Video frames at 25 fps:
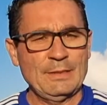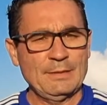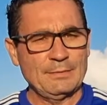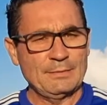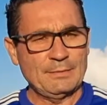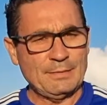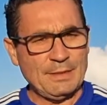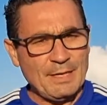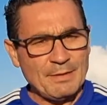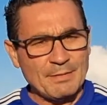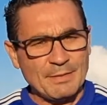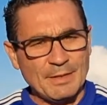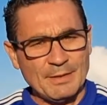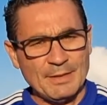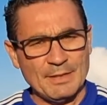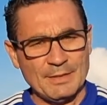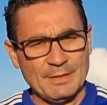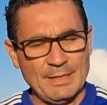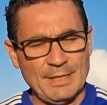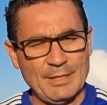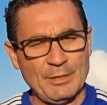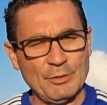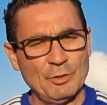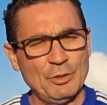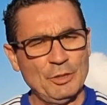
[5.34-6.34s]
13 de
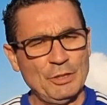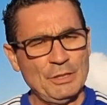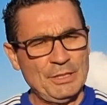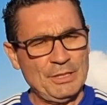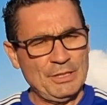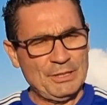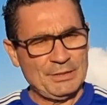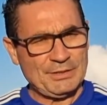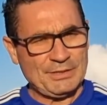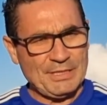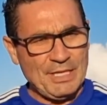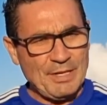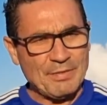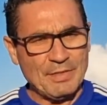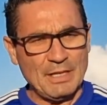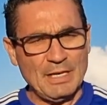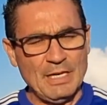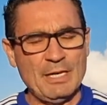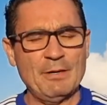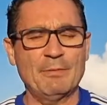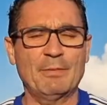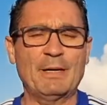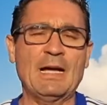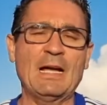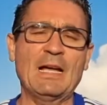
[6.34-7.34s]
enero, se
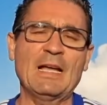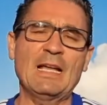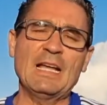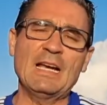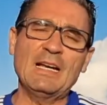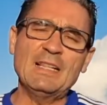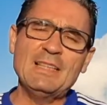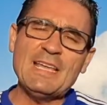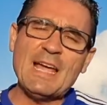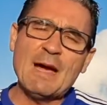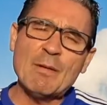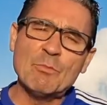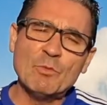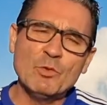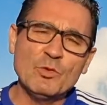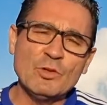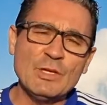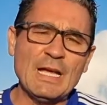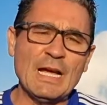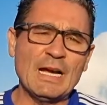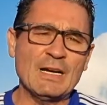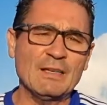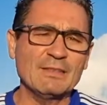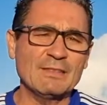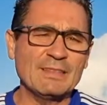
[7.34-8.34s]
celebra el Día
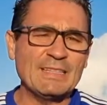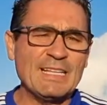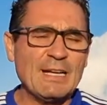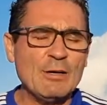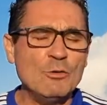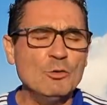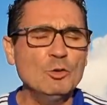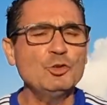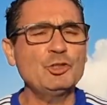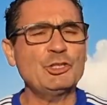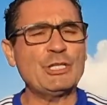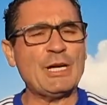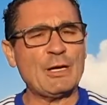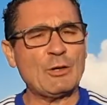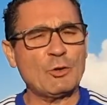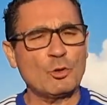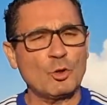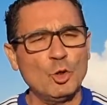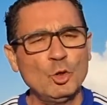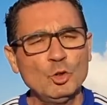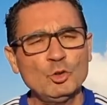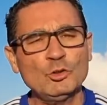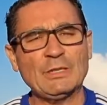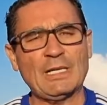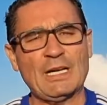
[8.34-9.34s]
Mundial de Lucha
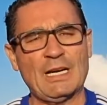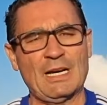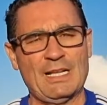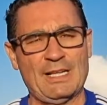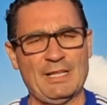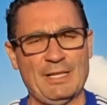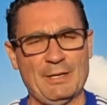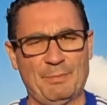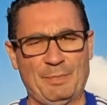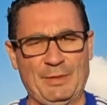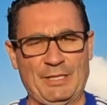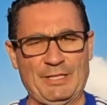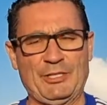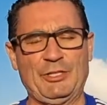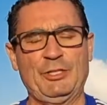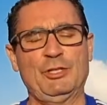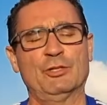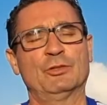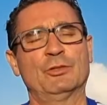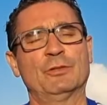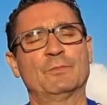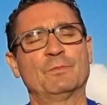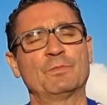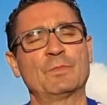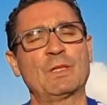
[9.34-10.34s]
contra la Depresión,
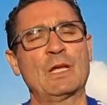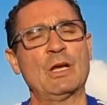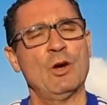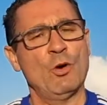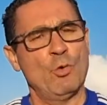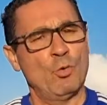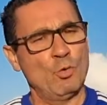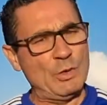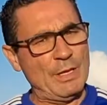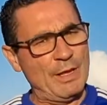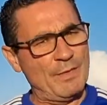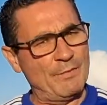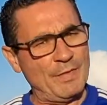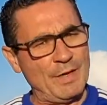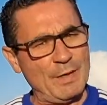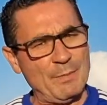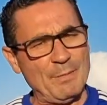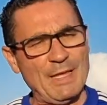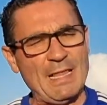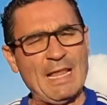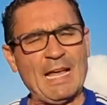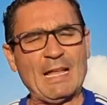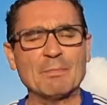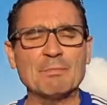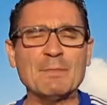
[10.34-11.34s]
una
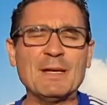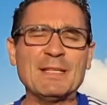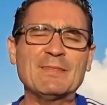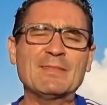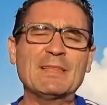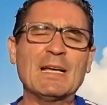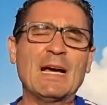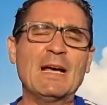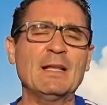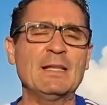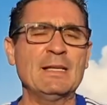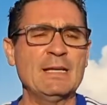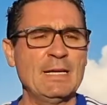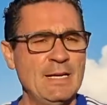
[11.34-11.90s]
enfermedad mental